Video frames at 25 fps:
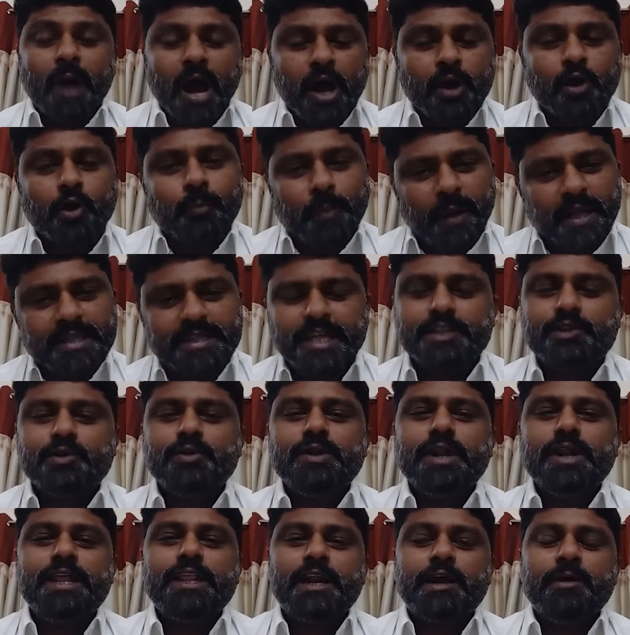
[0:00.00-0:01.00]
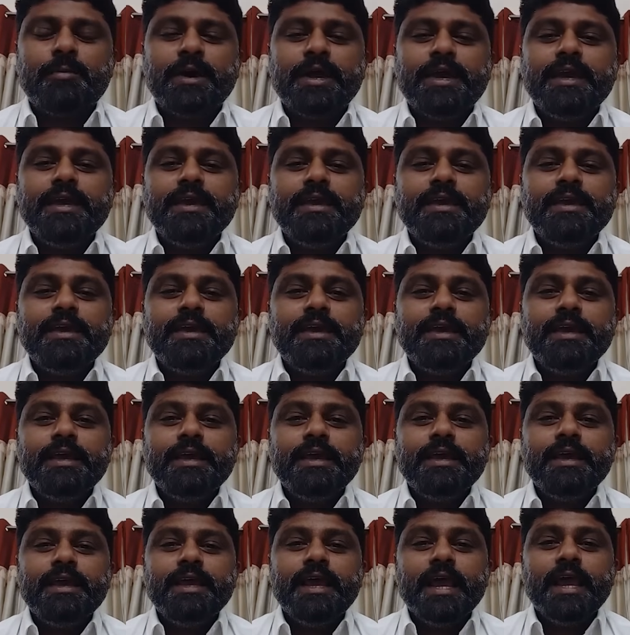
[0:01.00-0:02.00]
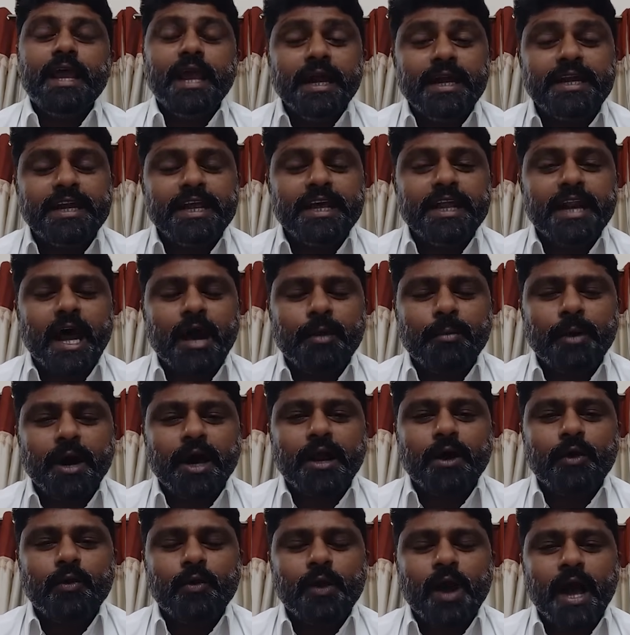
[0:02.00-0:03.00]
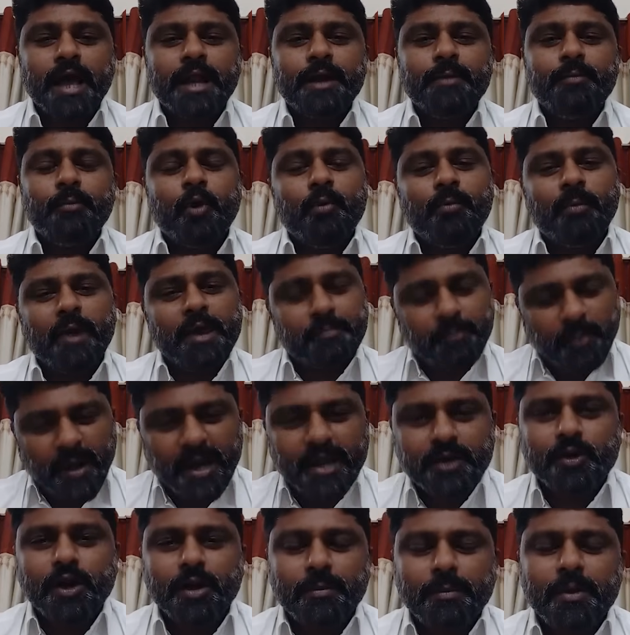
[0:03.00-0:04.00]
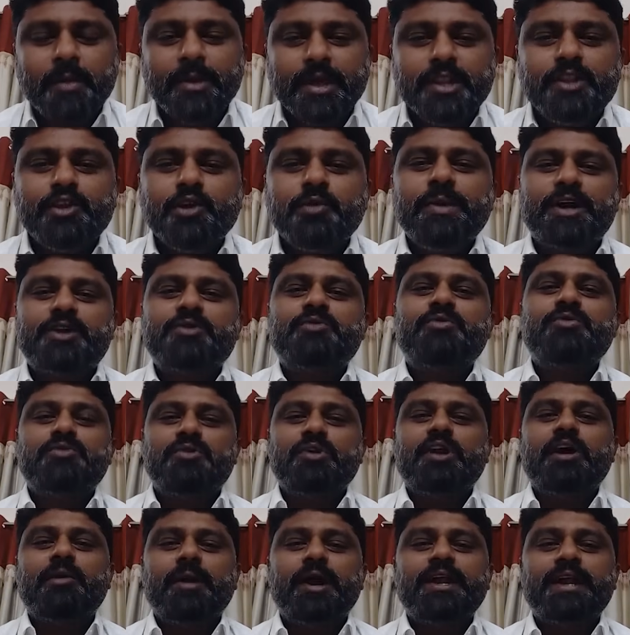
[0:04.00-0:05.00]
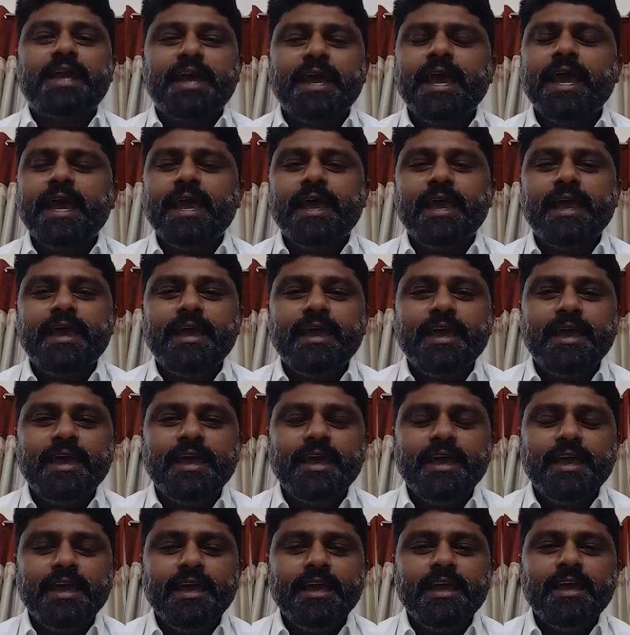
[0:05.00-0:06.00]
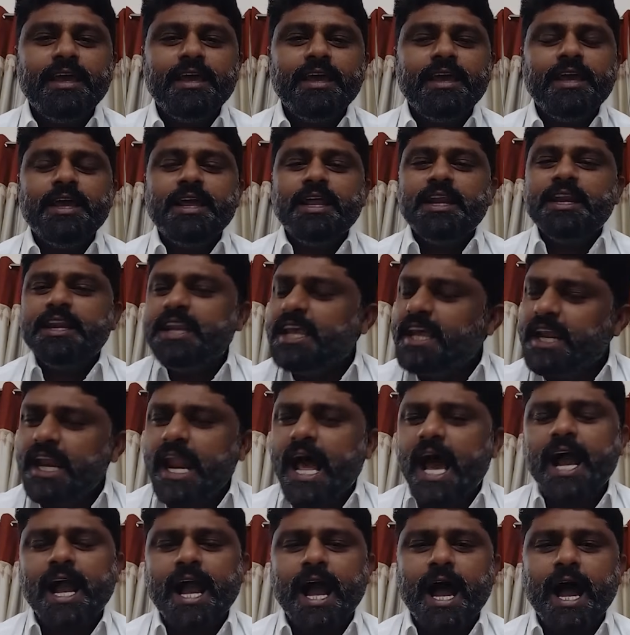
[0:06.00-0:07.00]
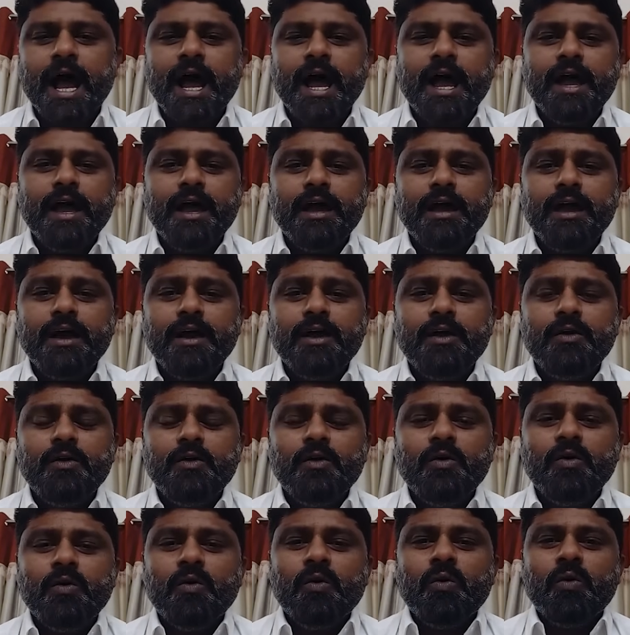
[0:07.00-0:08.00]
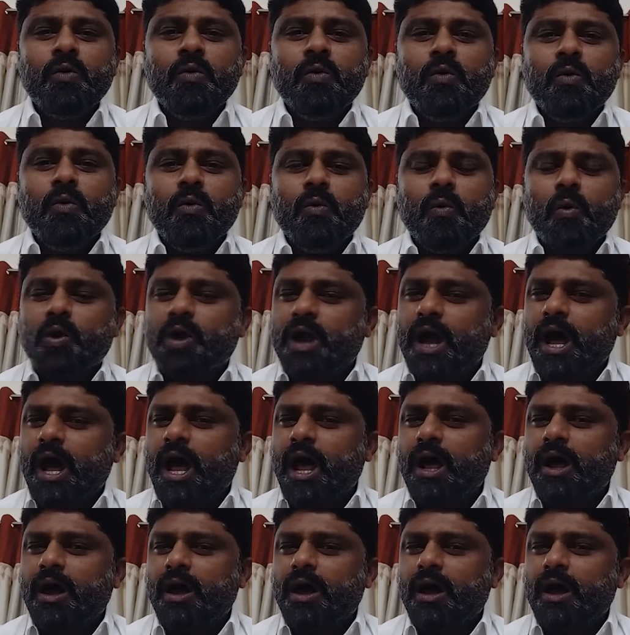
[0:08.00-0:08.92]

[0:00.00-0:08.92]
మాకు పద్ధతి ఉన్నది రాబాయి ఎన్టీ రామారావు గారి బొమ్మ ఇప్పటికి కూడా మేము ఎందుకు పెట్టుకుంటున్నామంటే నీలాగా ఒక